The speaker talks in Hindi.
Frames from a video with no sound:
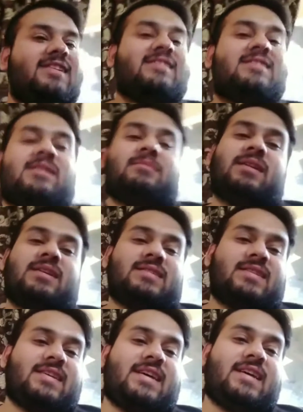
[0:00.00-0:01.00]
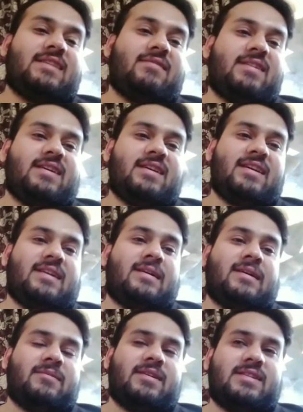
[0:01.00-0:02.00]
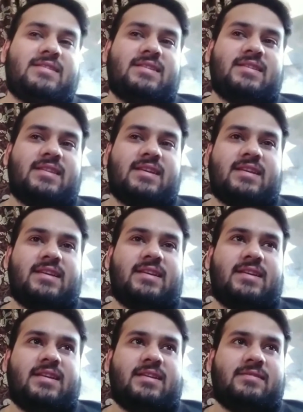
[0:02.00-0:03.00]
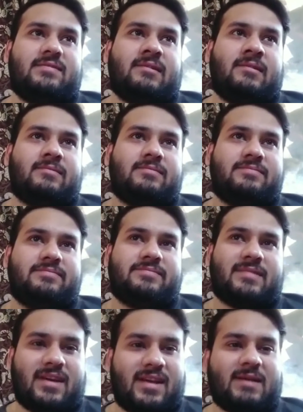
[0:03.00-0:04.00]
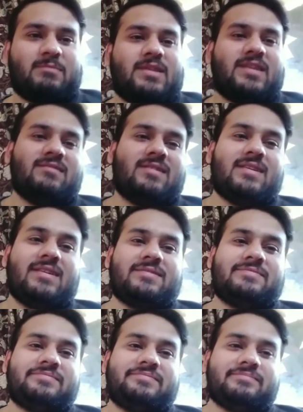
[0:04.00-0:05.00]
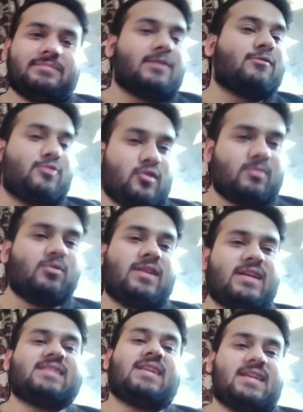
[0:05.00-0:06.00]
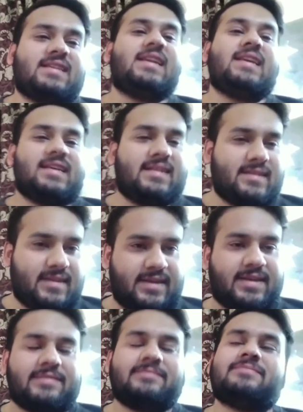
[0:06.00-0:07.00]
इसने बड़ा सताया हुआ है हमारी ज़िंदगी ख़राब की हुई है मैं कुछ और बोलना चाह रहा था लेकिन खैर